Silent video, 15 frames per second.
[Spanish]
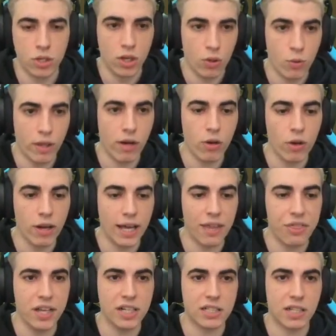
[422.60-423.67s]
Cuidado con
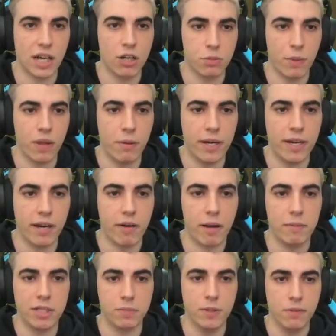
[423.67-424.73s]
Kha'Zix, que nos puede venir ahora
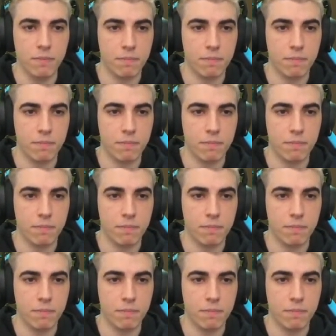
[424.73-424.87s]
mismo.